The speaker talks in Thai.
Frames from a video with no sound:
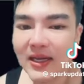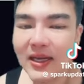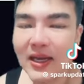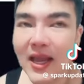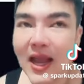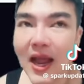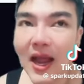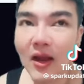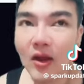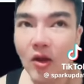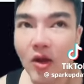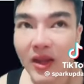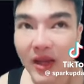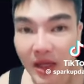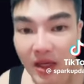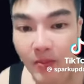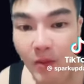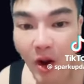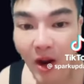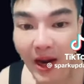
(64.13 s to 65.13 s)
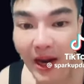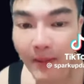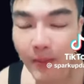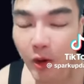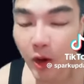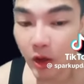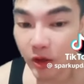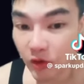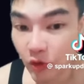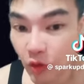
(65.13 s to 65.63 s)
เนี่ยก็อย่างที่บอกครับ
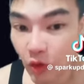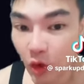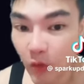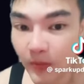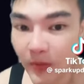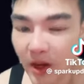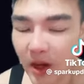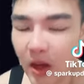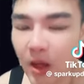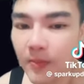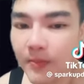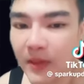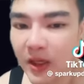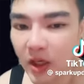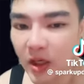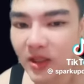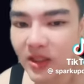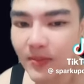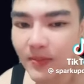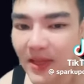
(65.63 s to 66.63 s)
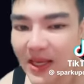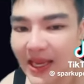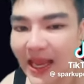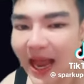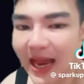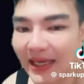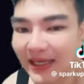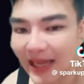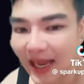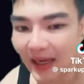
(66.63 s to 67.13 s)
พอสู้รบเนาะมันก็จะมี
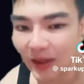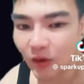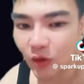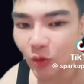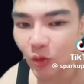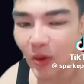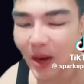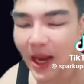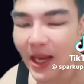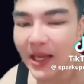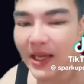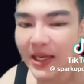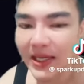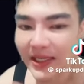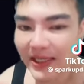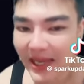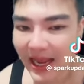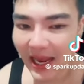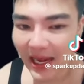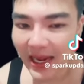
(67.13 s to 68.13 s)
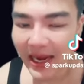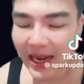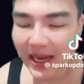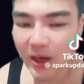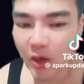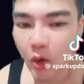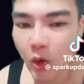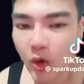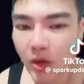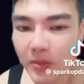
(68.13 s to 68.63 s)
การกักตัวกักอะไร
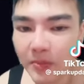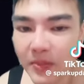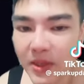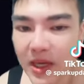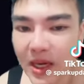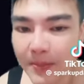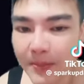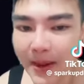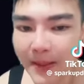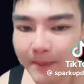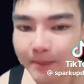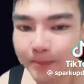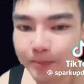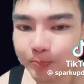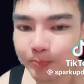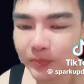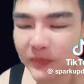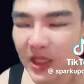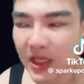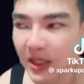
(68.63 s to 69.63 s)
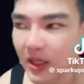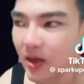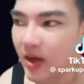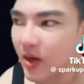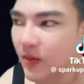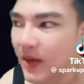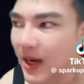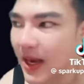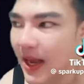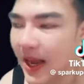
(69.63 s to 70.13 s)
คนเพื่อแบบเขา
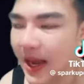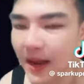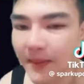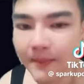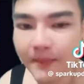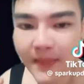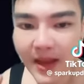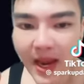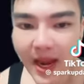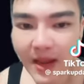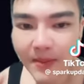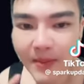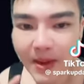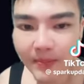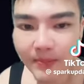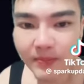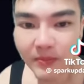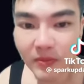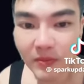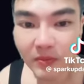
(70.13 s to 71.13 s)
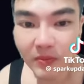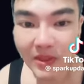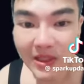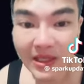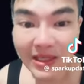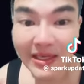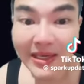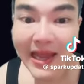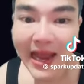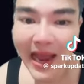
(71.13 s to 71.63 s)
เรียกว่าอะไรอะไม่ให้แบบเค
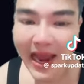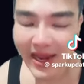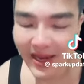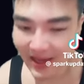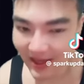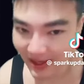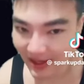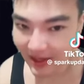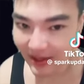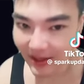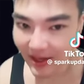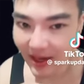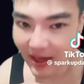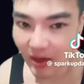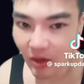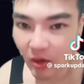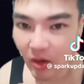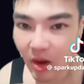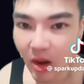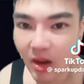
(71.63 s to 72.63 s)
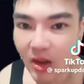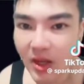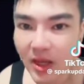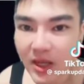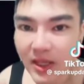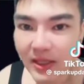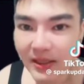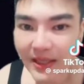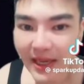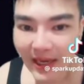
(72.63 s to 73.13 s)
ลื่อนย้ายอะไรอย่างเงี้ยแล้วก็
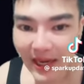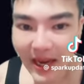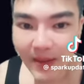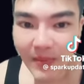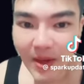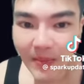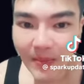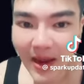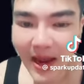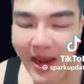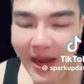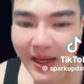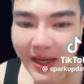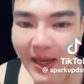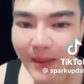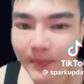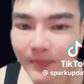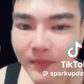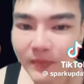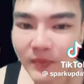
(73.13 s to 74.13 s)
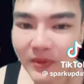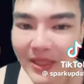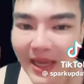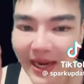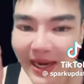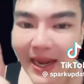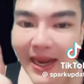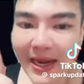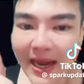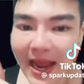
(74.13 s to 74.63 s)
ทางการเมียนมากับ
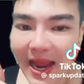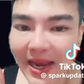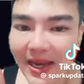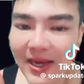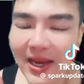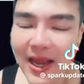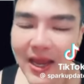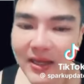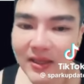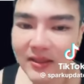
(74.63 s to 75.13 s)
ทางการไทยเนี่ย